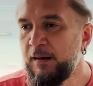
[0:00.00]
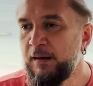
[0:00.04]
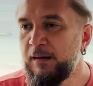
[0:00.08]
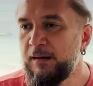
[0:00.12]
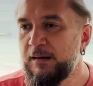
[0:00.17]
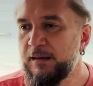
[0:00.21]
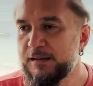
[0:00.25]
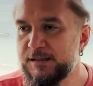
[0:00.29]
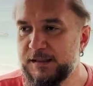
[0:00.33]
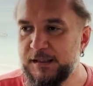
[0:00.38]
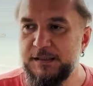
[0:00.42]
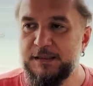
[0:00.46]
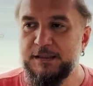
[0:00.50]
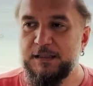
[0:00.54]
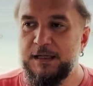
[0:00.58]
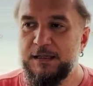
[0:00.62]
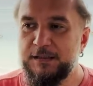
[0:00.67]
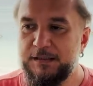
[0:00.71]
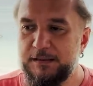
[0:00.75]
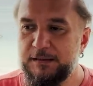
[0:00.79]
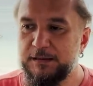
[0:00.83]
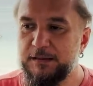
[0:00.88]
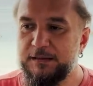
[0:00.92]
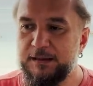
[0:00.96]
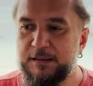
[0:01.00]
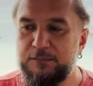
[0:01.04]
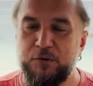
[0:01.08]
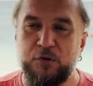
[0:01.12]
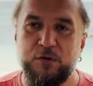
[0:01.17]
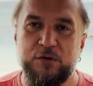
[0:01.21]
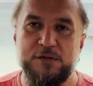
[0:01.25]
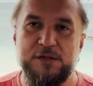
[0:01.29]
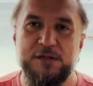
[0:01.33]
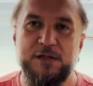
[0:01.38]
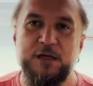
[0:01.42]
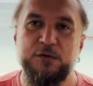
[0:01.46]
А, кстати, картинок я
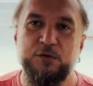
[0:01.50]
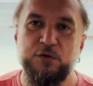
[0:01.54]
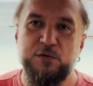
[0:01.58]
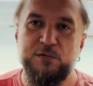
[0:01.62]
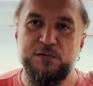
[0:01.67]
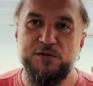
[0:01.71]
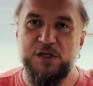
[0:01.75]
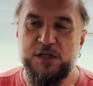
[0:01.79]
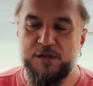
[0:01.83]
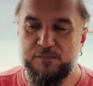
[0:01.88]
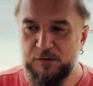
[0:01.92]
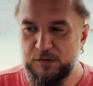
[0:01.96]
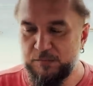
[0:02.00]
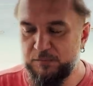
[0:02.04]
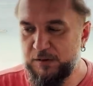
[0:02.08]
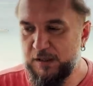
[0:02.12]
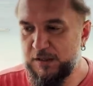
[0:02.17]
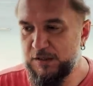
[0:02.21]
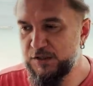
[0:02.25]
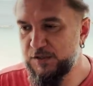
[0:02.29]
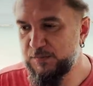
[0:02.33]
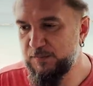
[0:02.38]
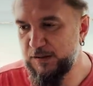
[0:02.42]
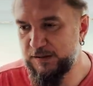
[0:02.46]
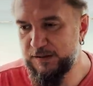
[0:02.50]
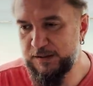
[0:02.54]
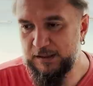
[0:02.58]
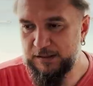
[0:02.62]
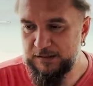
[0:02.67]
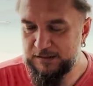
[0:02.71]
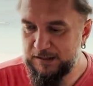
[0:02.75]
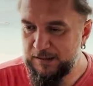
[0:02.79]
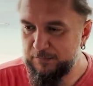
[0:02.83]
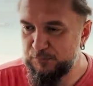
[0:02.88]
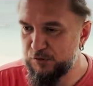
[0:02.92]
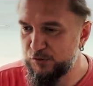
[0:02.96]
много заготовил, сейчас будем дальше
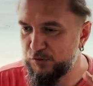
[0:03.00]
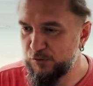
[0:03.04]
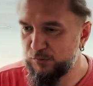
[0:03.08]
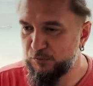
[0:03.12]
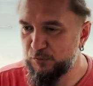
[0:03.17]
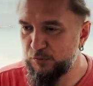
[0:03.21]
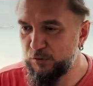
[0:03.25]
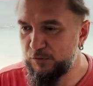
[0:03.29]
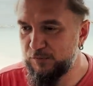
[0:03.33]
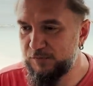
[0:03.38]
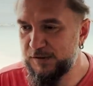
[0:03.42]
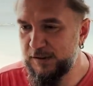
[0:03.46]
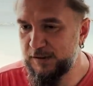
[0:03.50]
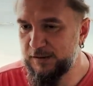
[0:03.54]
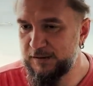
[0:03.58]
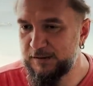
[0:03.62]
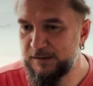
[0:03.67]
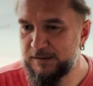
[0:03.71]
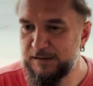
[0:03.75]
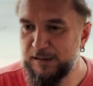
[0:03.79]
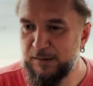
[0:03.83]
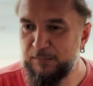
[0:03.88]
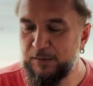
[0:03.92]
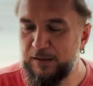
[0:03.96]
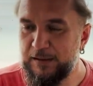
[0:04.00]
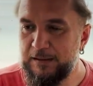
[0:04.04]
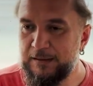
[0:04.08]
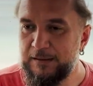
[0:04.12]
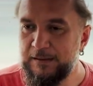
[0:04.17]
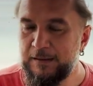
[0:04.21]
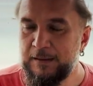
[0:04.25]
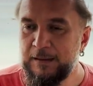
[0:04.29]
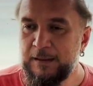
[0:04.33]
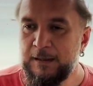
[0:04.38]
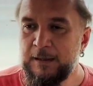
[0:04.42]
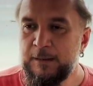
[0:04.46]
смотреть, там еще много всяких аномалий.
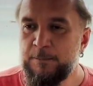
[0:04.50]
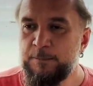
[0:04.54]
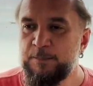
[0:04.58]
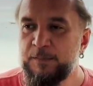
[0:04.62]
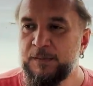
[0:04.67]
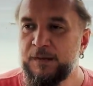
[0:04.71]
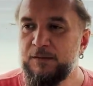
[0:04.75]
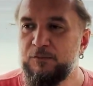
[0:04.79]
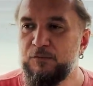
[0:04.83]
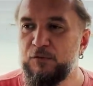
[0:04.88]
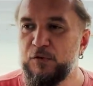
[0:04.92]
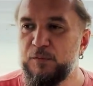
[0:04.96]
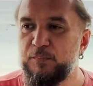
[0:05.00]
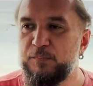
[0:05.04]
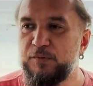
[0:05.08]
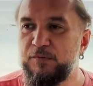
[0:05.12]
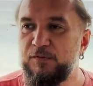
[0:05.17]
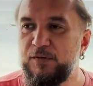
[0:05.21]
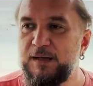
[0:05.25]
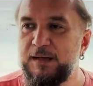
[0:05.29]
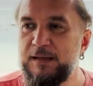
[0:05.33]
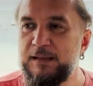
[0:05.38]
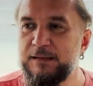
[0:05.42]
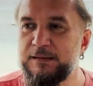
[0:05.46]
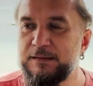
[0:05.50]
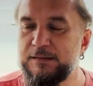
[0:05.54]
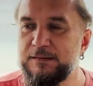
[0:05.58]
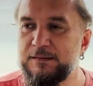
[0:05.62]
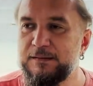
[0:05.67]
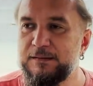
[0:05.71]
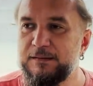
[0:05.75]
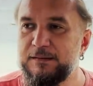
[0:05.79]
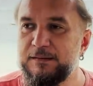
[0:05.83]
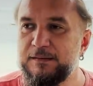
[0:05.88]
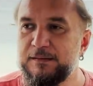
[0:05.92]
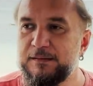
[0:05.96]
Вот, бывает,
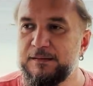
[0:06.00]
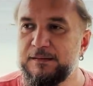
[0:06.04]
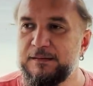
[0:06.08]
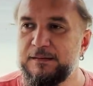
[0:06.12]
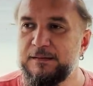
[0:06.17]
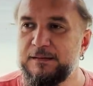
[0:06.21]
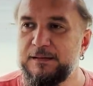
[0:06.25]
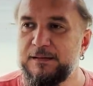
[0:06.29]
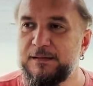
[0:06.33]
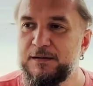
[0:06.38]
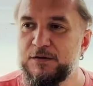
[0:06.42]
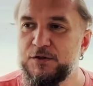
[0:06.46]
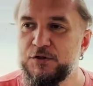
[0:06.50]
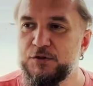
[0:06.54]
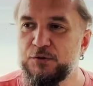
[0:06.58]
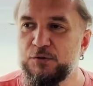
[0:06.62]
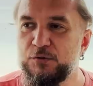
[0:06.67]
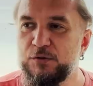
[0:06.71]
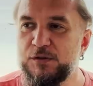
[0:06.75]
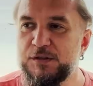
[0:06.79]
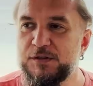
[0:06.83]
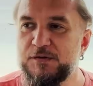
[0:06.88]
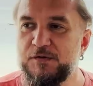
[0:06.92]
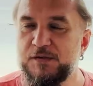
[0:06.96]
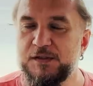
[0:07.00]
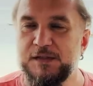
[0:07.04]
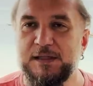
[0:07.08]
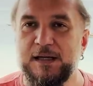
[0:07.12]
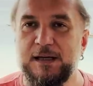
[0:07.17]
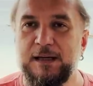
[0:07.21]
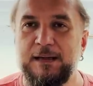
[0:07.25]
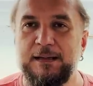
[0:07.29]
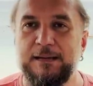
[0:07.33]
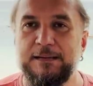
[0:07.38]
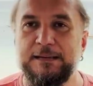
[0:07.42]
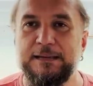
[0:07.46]
а, что
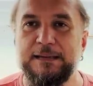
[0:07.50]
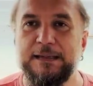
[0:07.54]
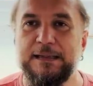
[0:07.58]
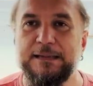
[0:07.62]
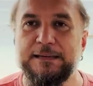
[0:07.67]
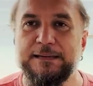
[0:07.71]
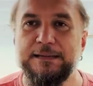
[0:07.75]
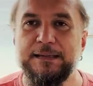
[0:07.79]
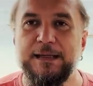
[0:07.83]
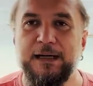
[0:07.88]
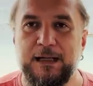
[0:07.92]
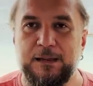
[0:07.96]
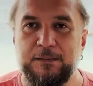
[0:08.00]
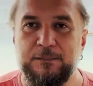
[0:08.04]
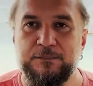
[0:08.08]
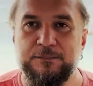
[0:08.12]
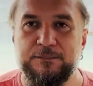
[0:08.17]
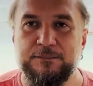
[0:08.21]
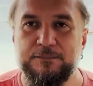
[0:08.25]
звезда не одна.